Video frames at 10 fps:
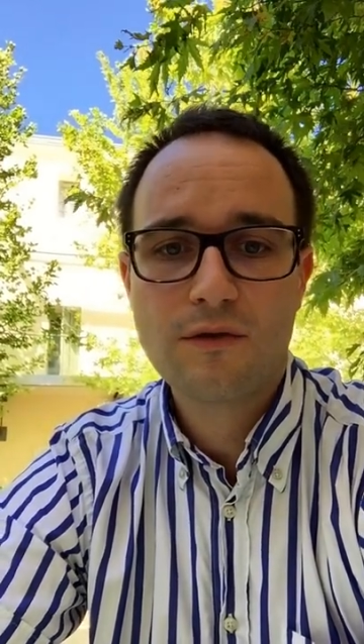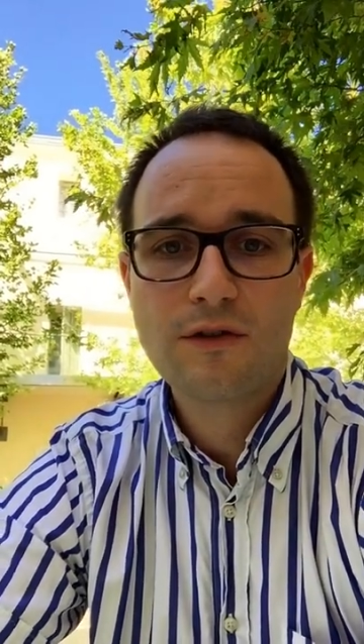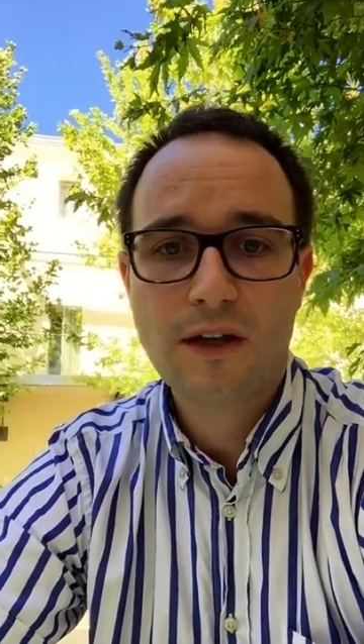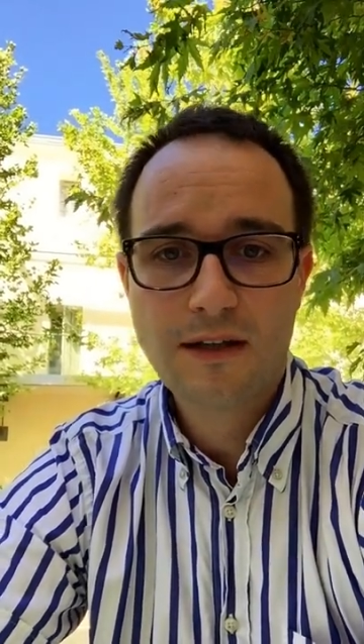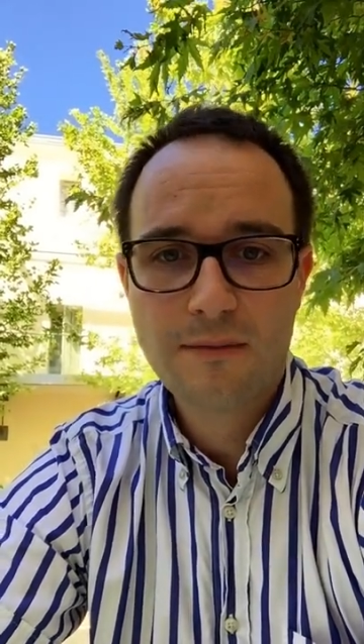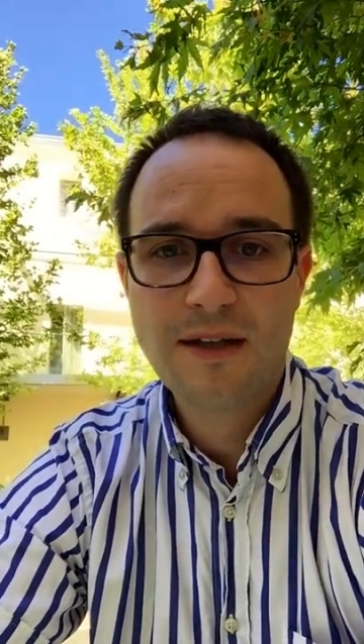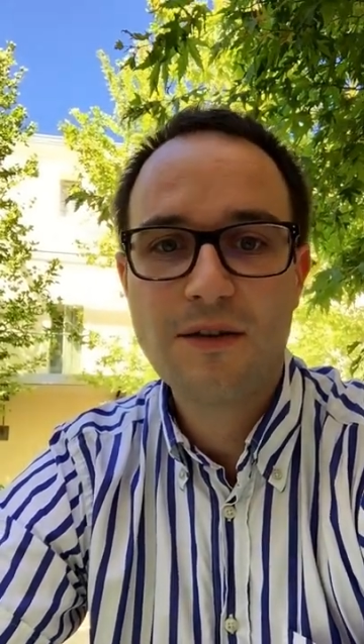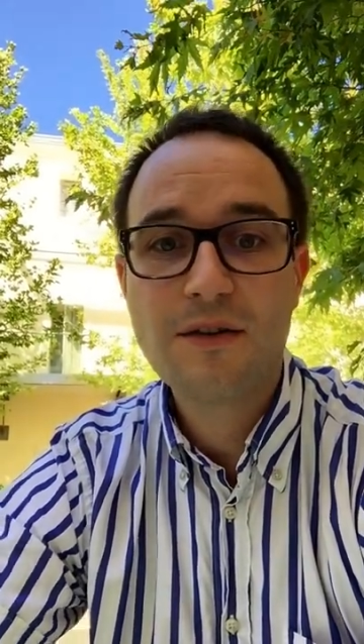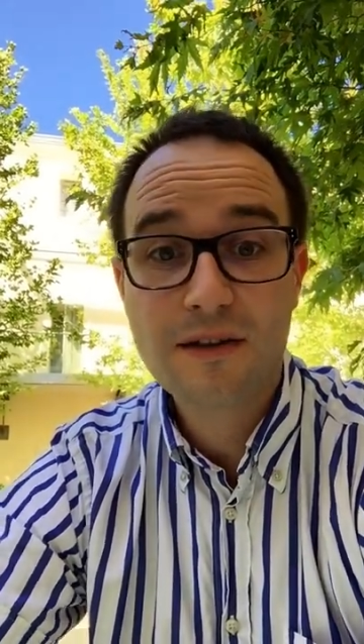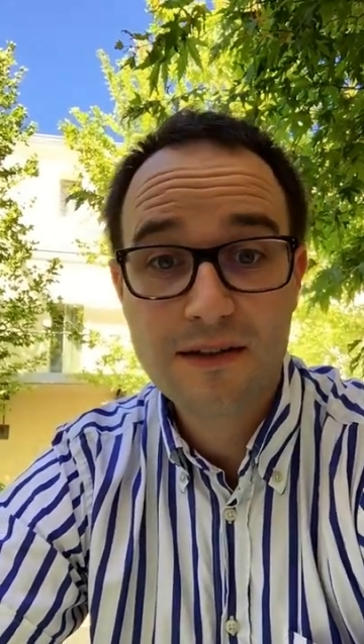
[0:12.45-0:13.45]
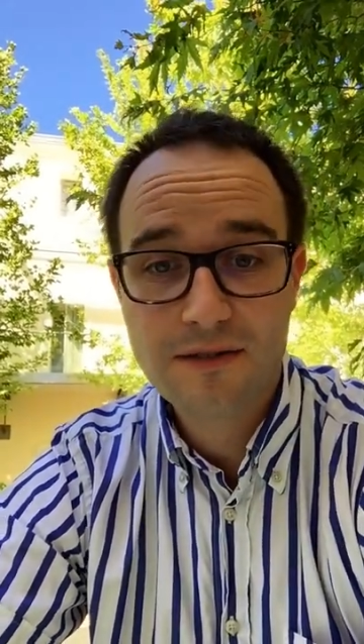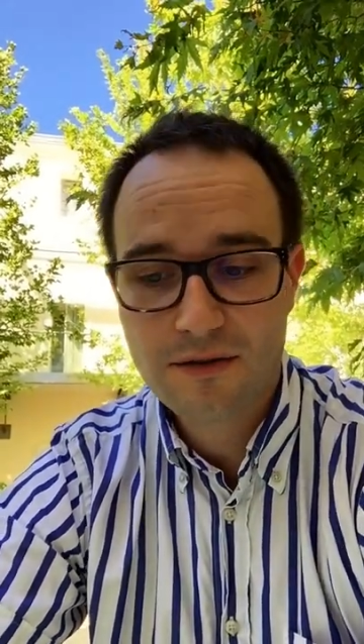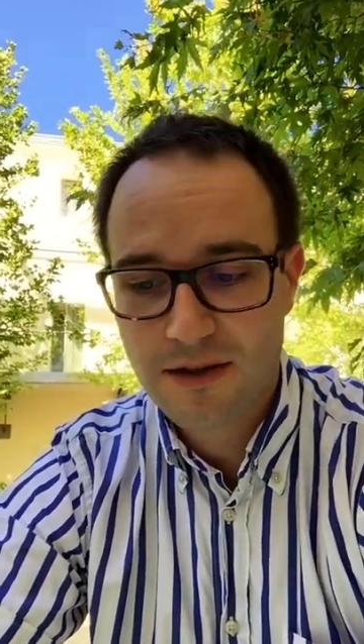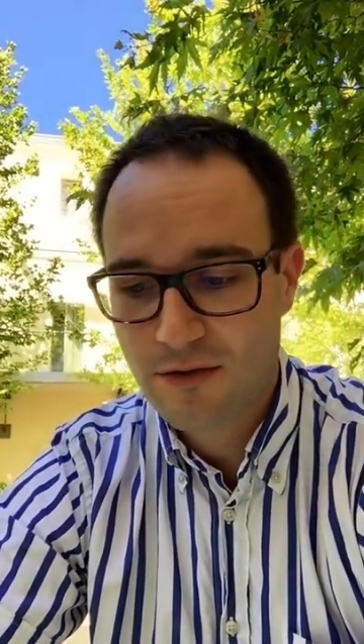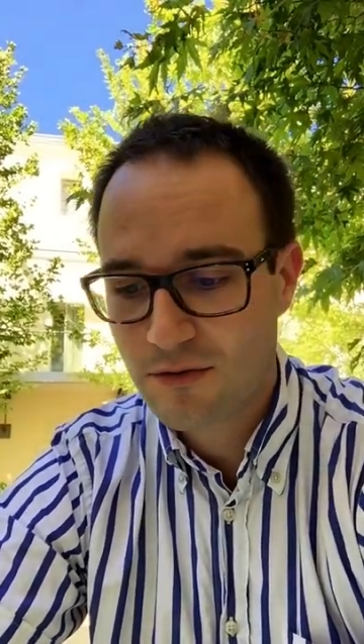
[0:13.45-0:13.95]
notre animateur
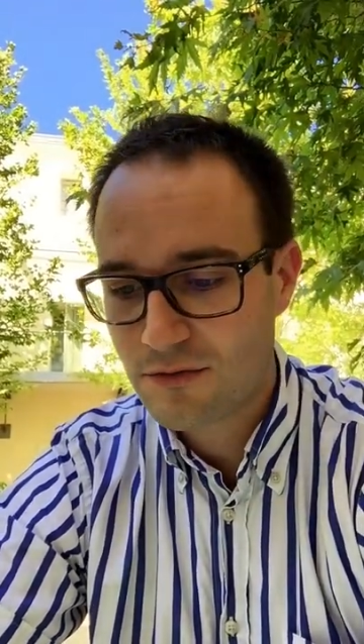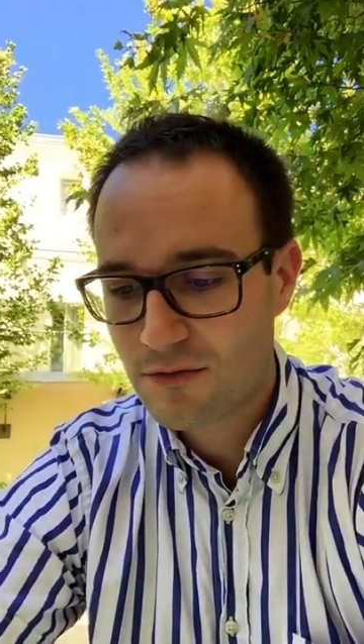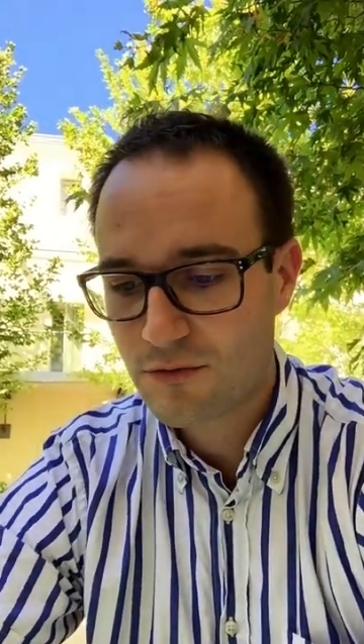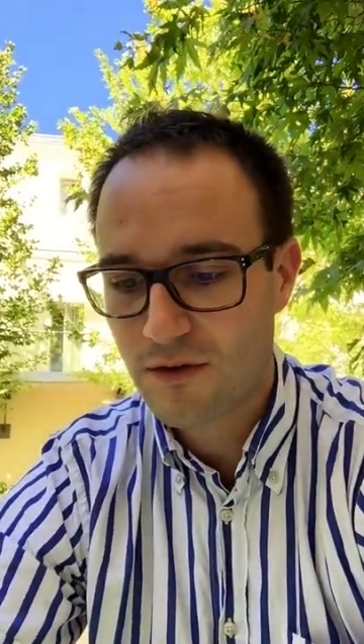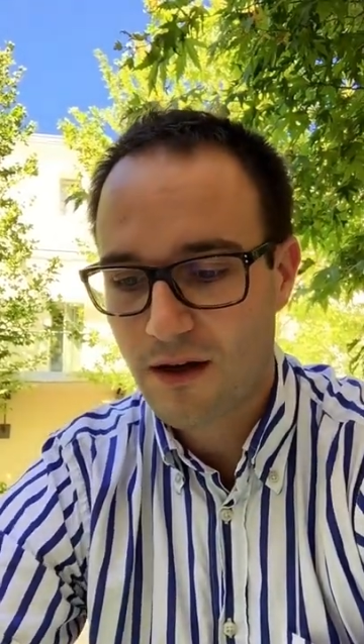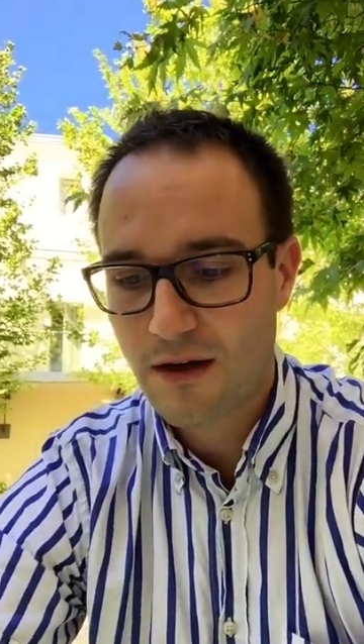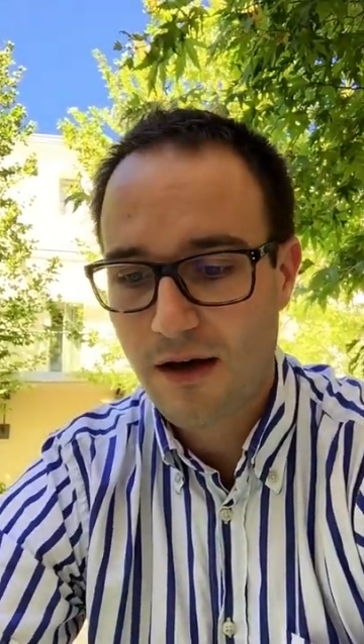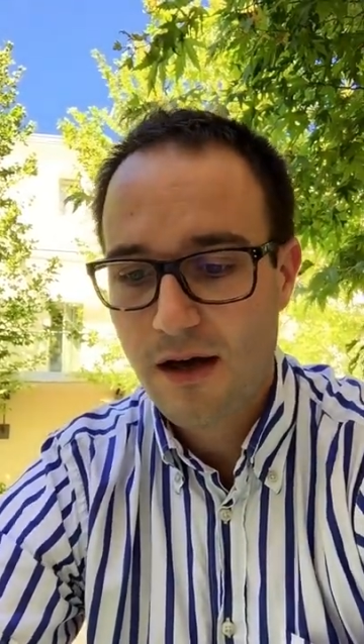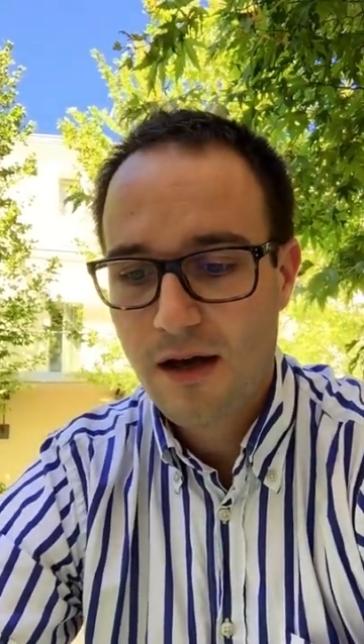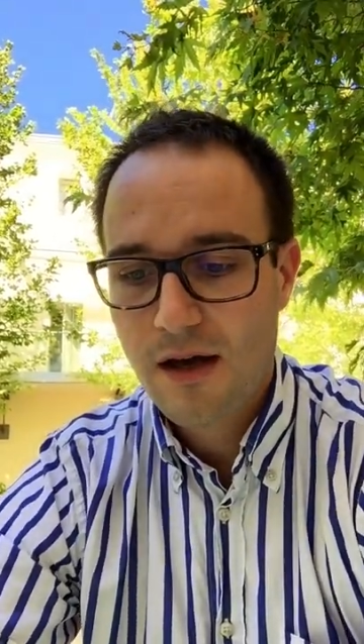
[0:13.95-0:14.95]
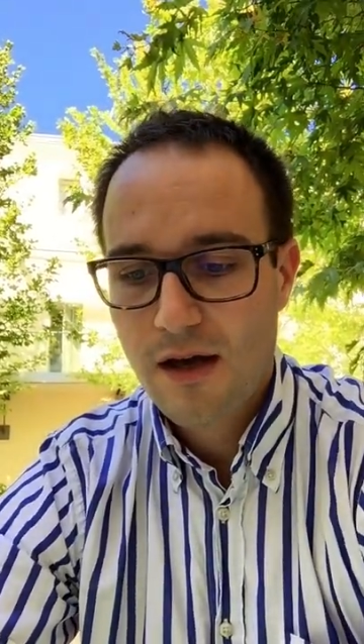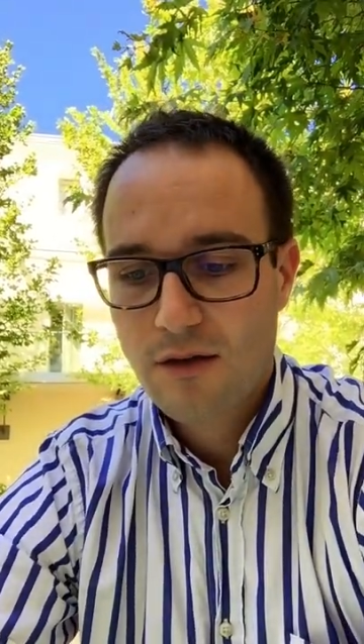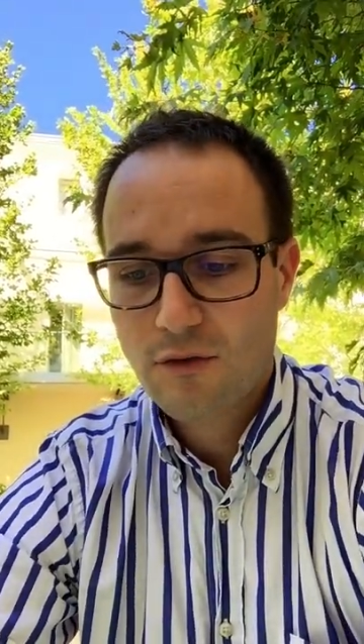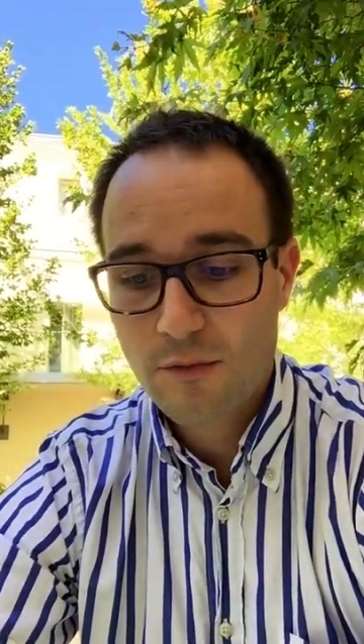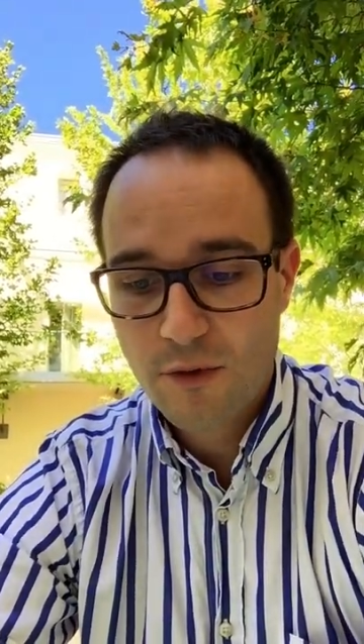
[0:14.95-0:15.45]
Christian Reynaud nous a
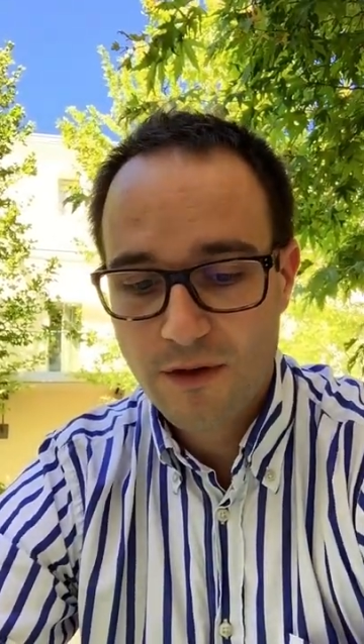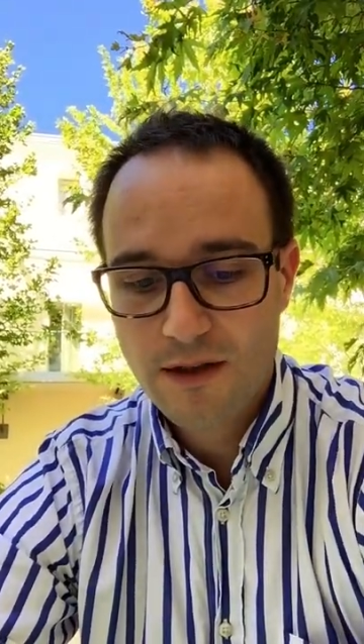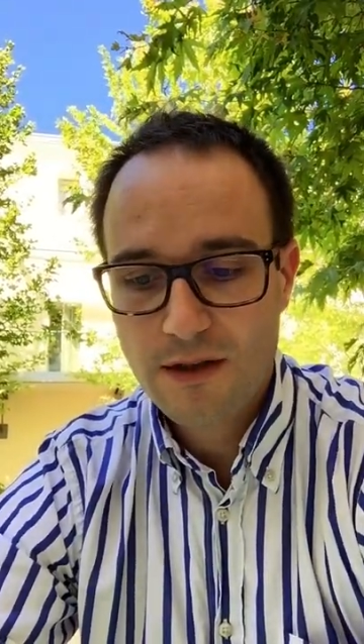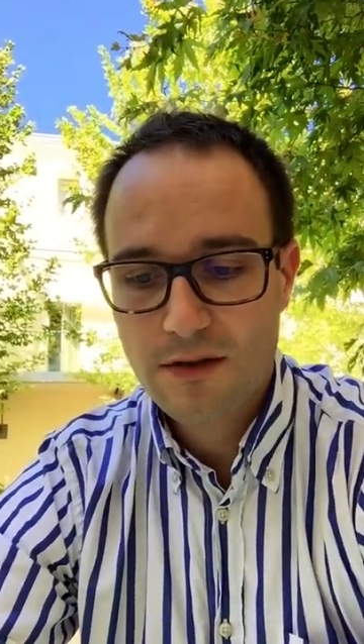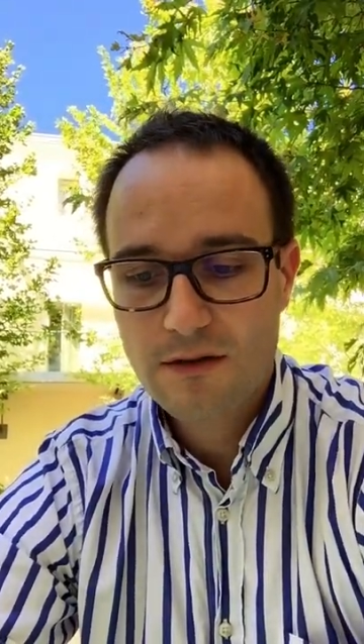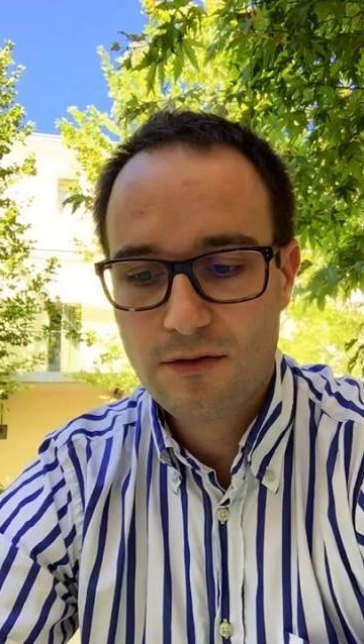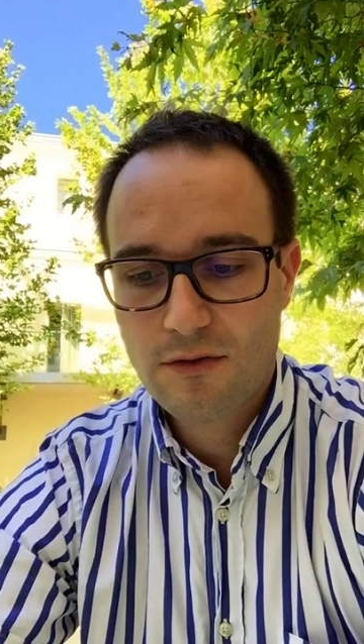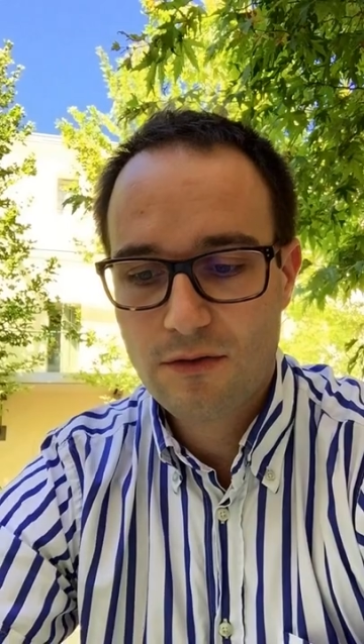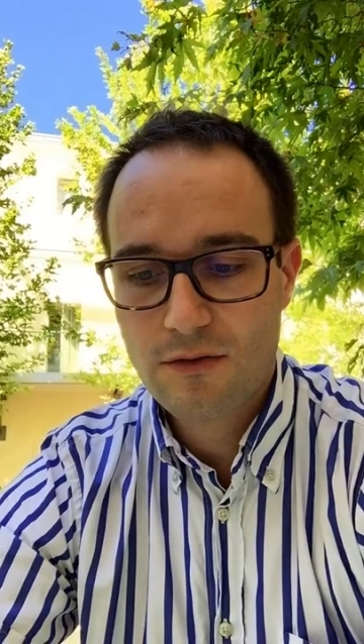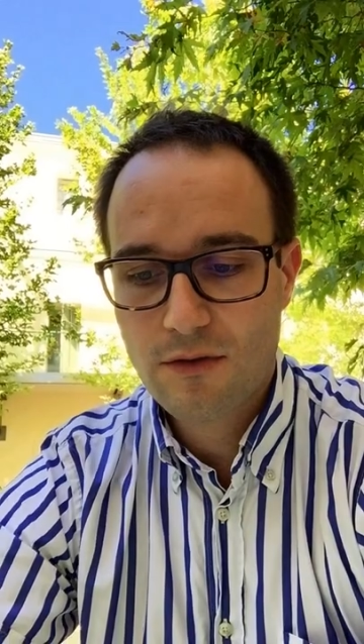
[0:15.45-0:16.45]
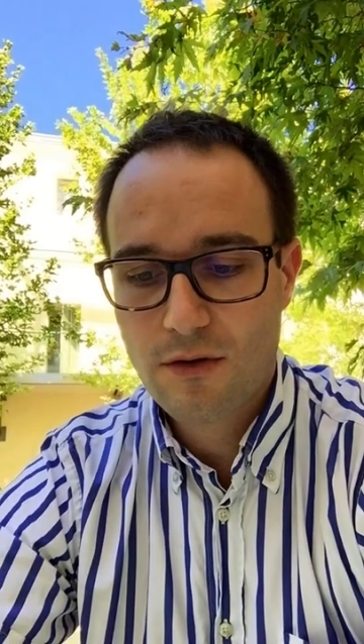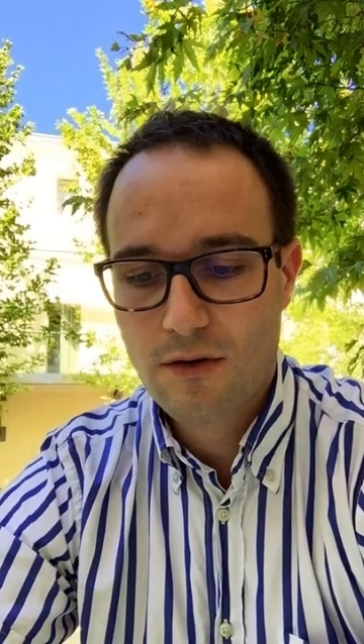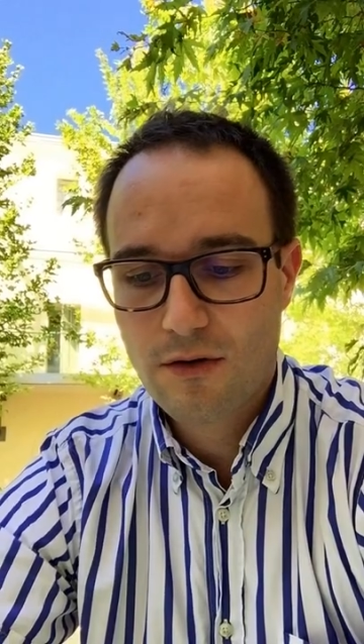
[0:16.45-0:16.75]
demandé de